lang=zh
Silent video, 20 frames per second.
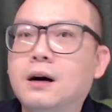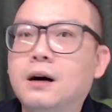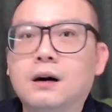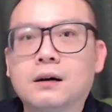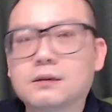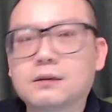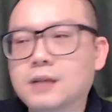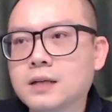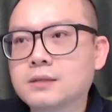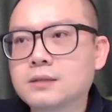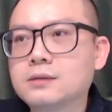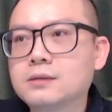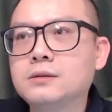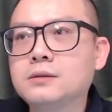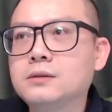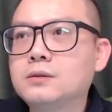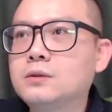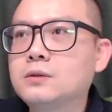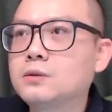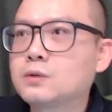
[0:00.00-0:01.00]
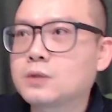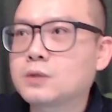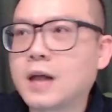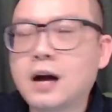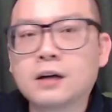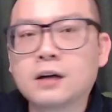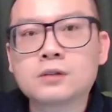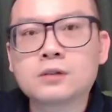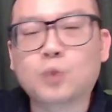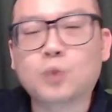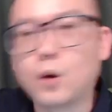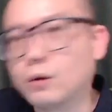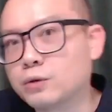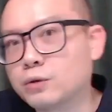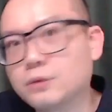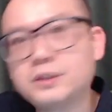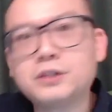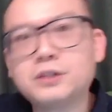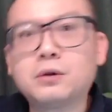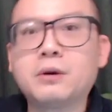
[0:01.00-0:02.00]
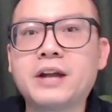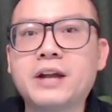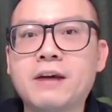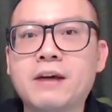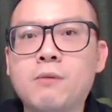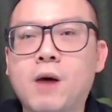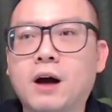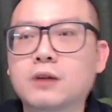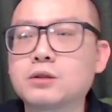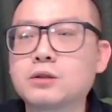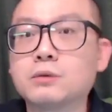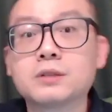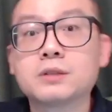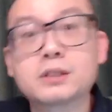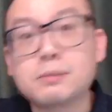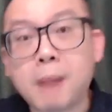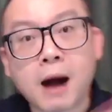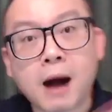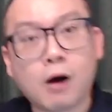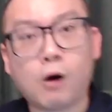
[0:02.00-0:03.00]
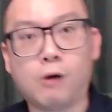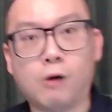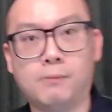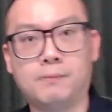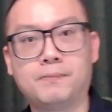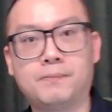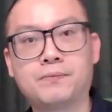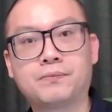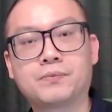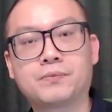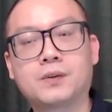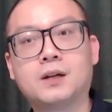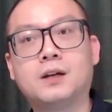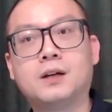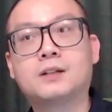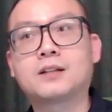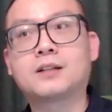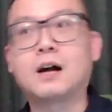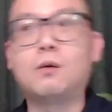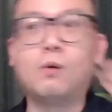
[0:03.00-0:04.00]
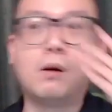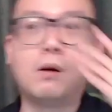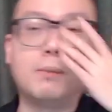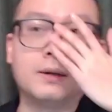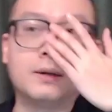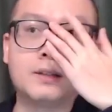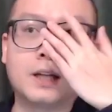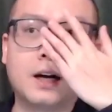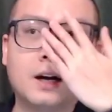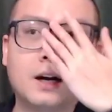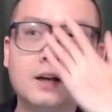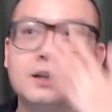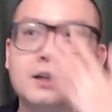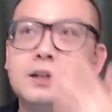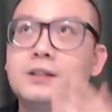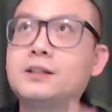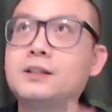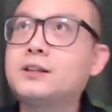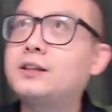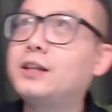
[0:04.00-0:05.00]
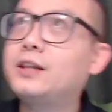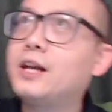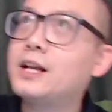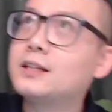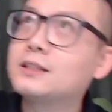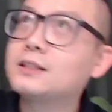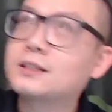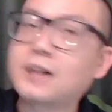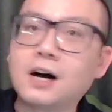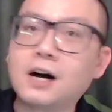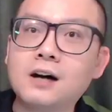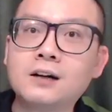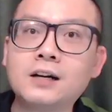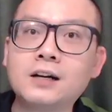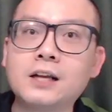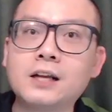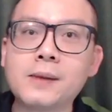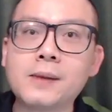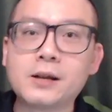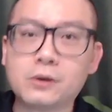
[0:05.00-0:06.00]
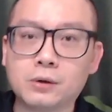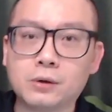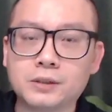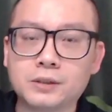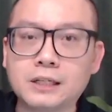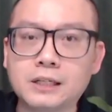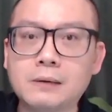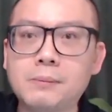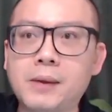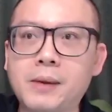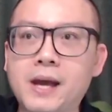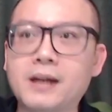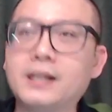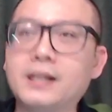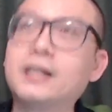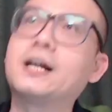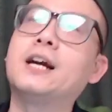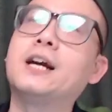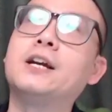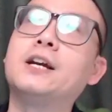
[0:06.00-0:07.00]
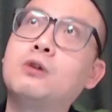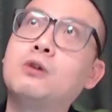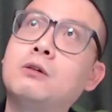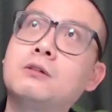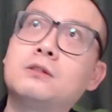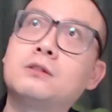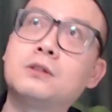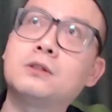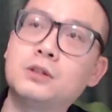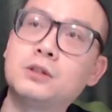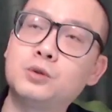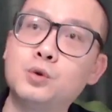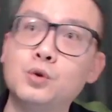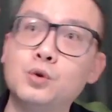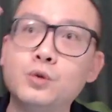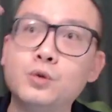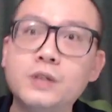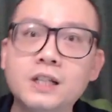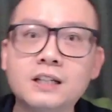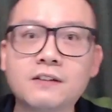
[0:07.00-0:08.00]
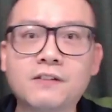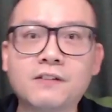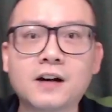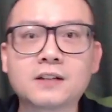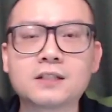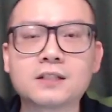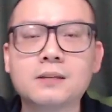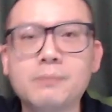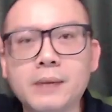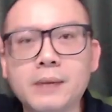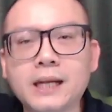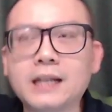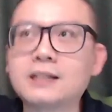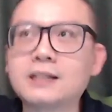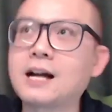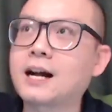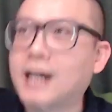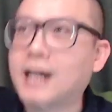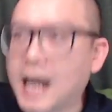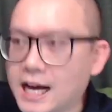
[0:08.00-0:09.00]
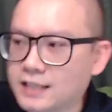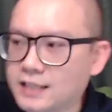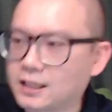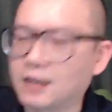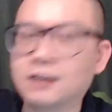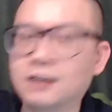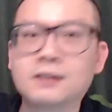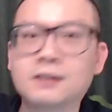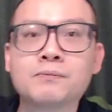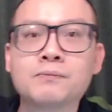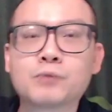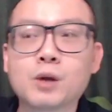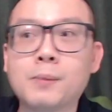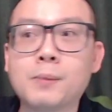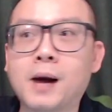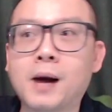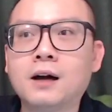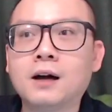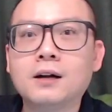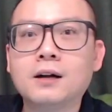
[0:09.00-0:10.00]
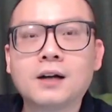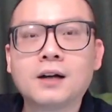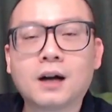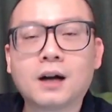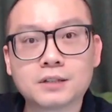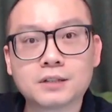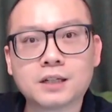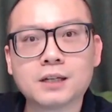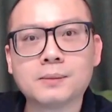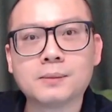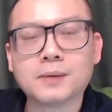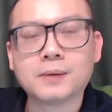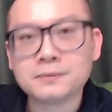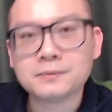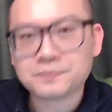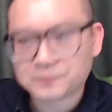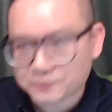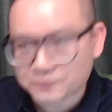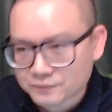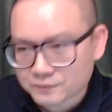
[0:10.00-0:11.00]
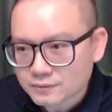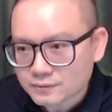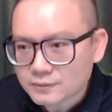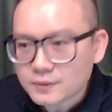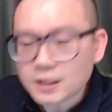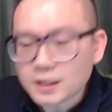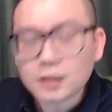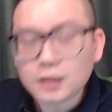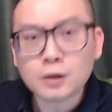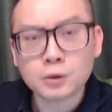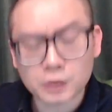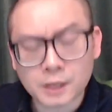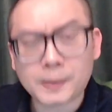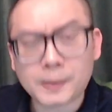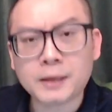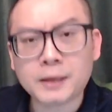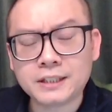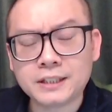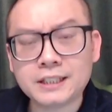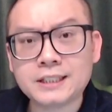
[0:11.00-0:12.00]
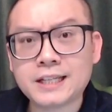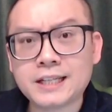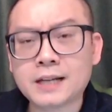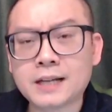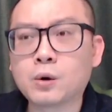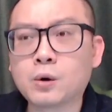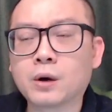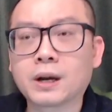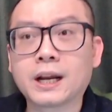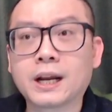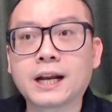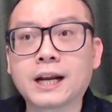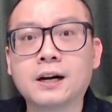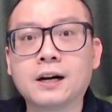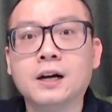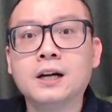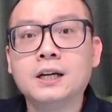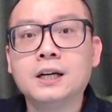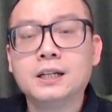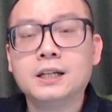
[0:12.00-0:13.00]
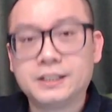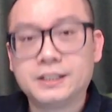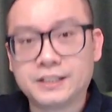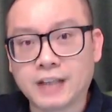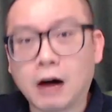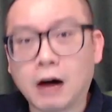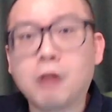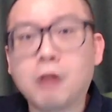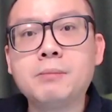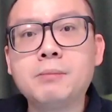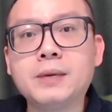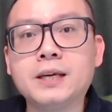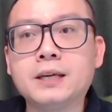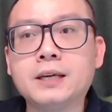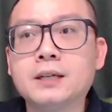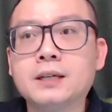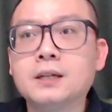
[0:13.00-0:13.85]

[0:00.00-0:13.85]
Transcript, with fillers: 但是当所有东西都联网的时候 ，Smart Home， 当我们的电灯里面有芯片，你可以用语音的方式命令它开灯，对吗？好像你们有些朋友已经见过了那个小米